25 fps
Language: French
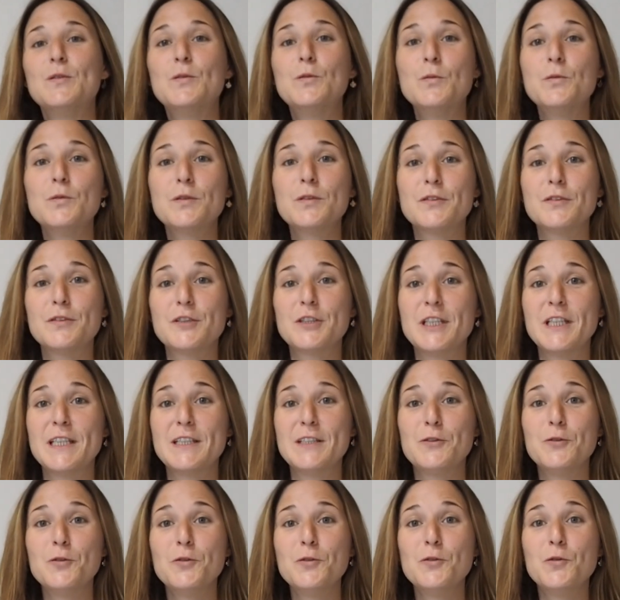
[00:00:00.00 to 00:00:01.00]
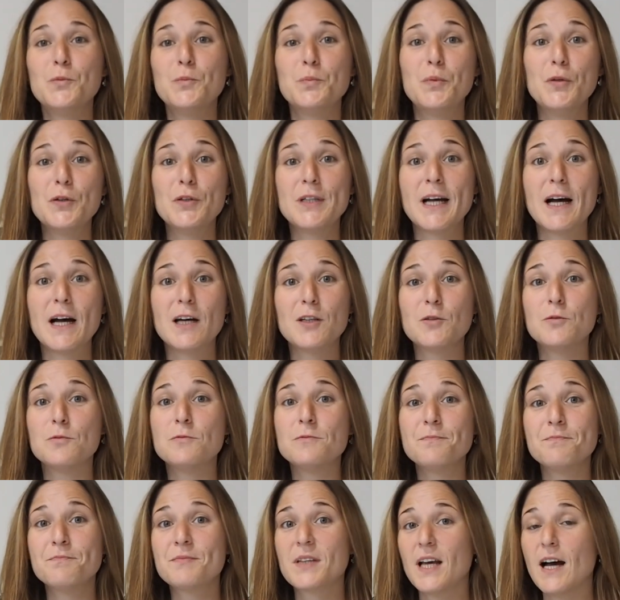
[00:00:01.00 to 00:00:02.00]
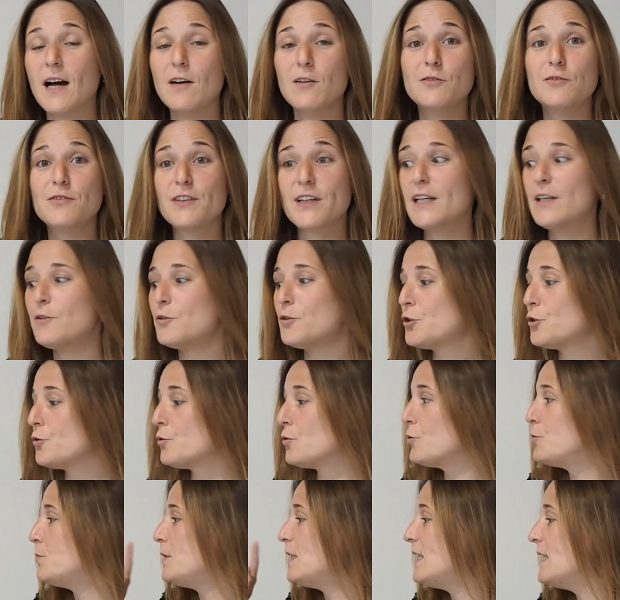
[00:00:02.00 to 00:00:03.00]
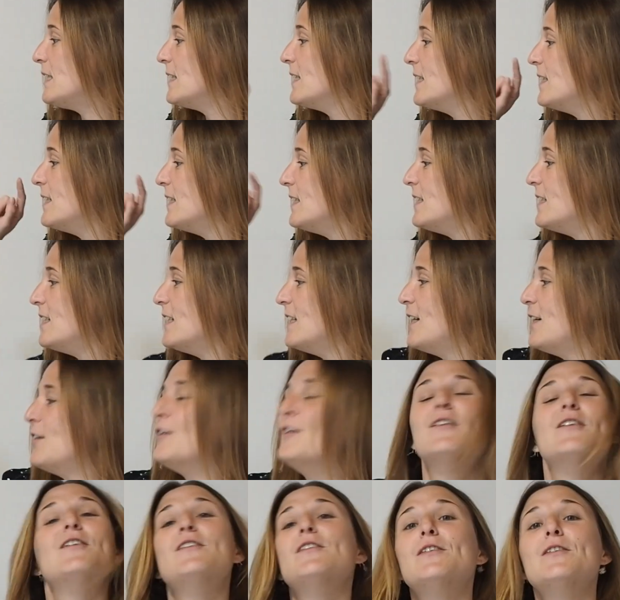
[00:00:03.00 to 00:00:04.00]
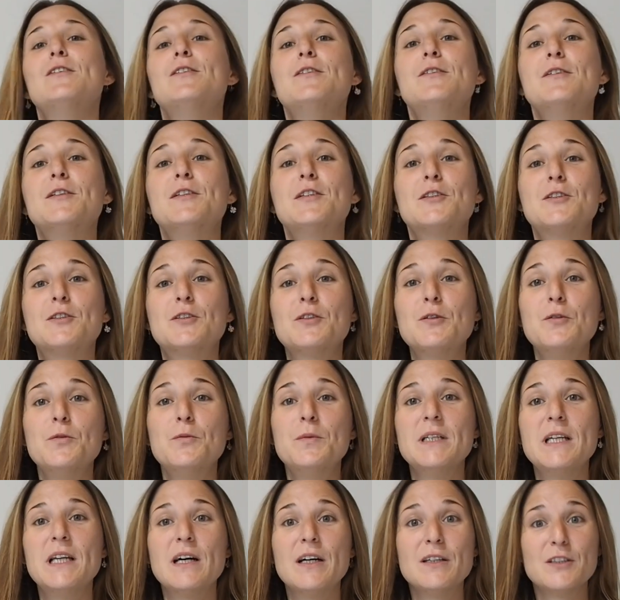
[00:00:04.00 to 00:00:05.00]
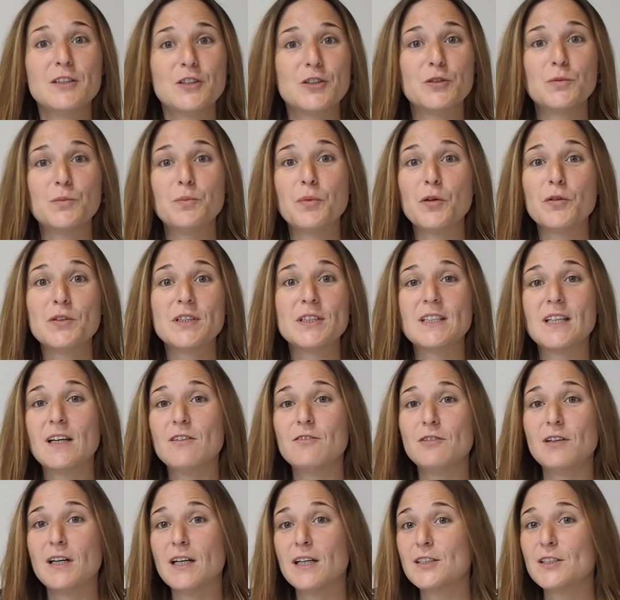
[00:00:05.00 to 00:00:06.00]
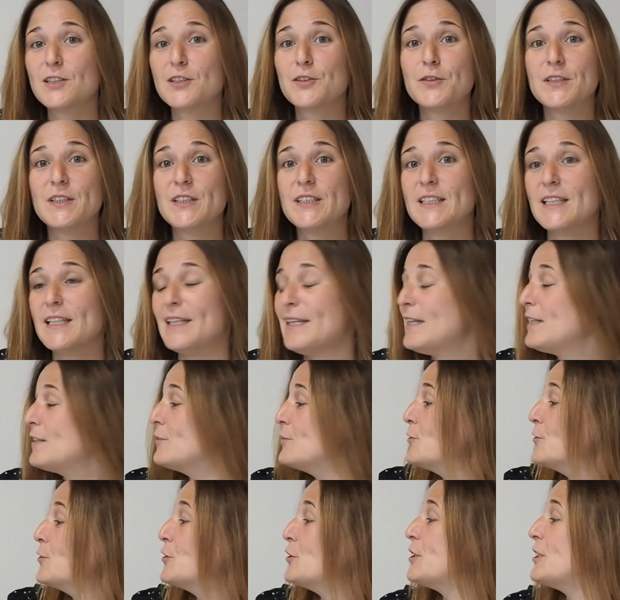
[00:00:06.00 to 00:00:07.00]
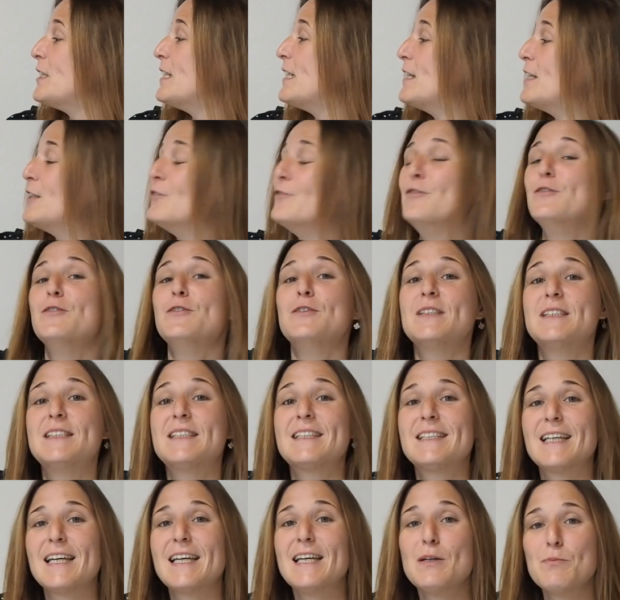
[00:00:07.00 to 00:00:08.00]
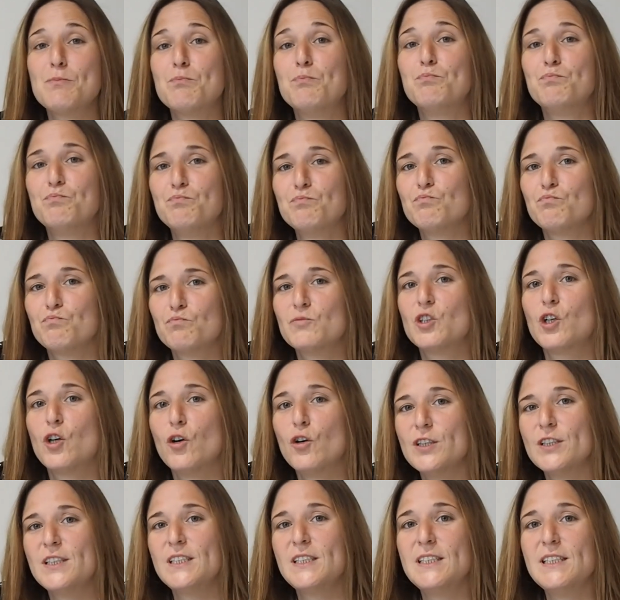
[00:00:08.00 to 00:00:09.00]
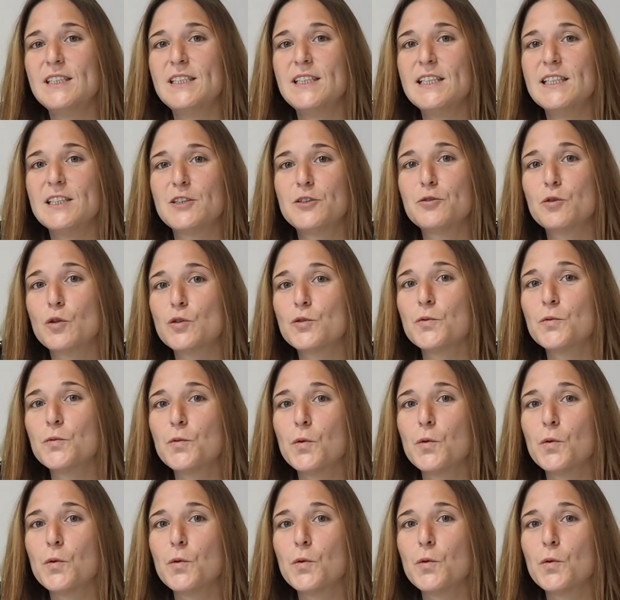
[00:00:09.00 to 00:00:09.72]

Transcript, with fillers: Donc euh, j'ai deux beaux cartons à ouvrir aujourd'hui. Euh, celui-là, je pense savoir ce que c'est. Euh, j'ai une très grosse idée sur son